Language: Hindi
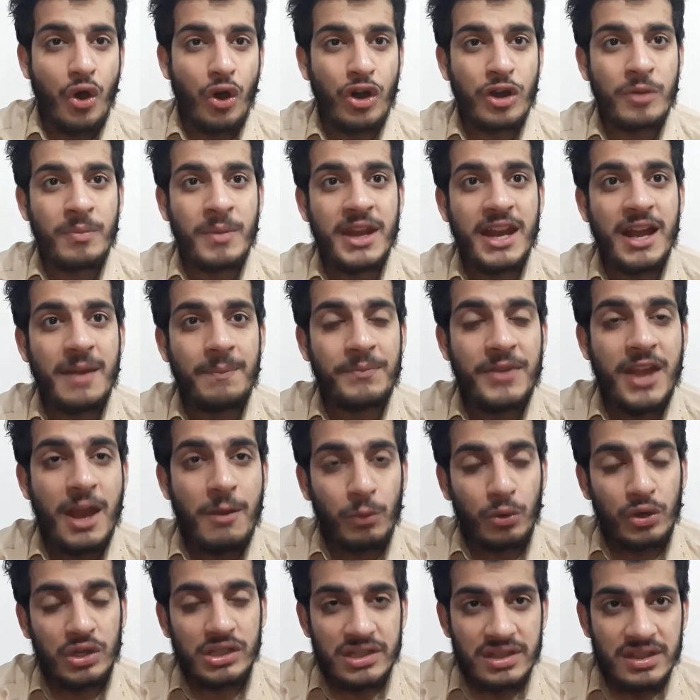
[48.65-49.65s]
और मैंने अपने
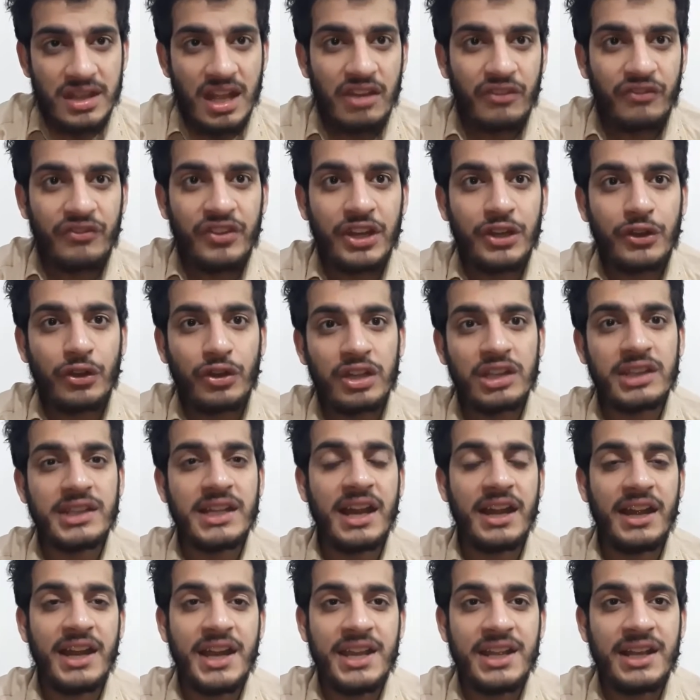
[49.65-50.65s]
आप को इतना फिट और
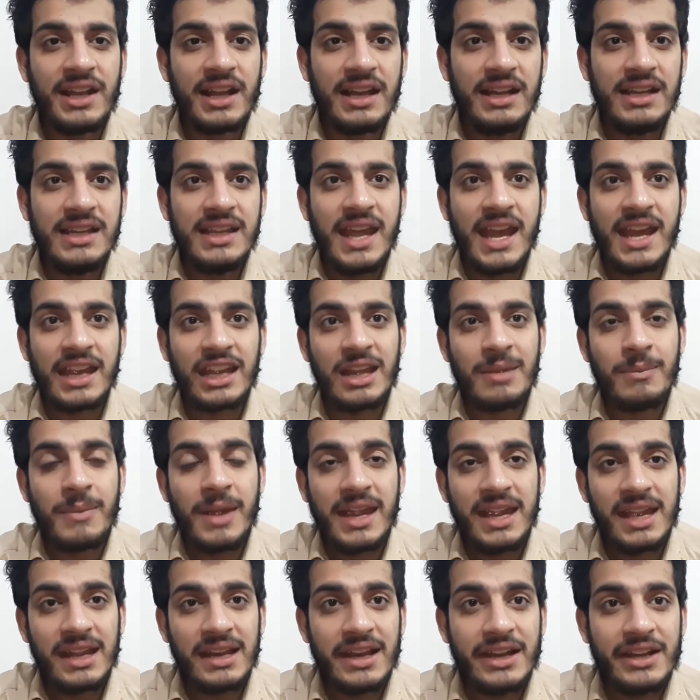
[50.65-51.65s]
इतना रेडी कर लिया है कि
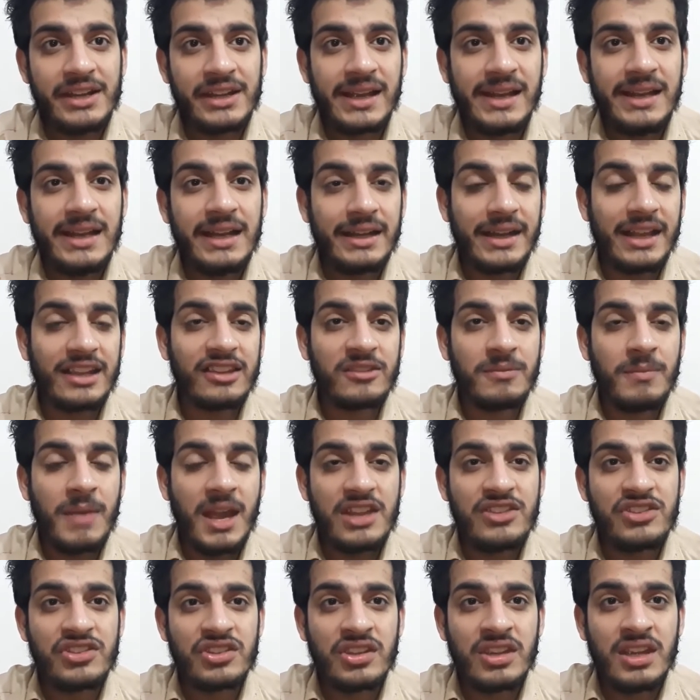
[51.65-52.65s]
मैं इंग्लैंड के लिए टेस्ट
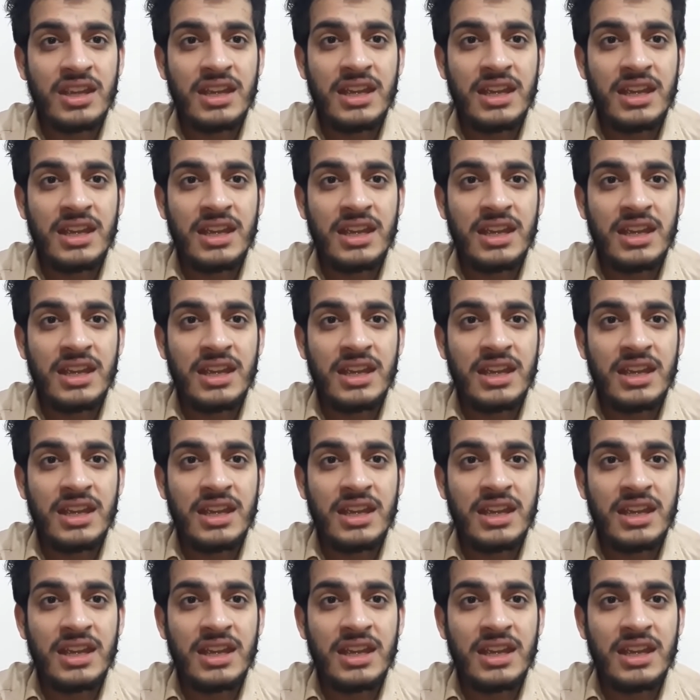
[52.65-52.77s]
मैच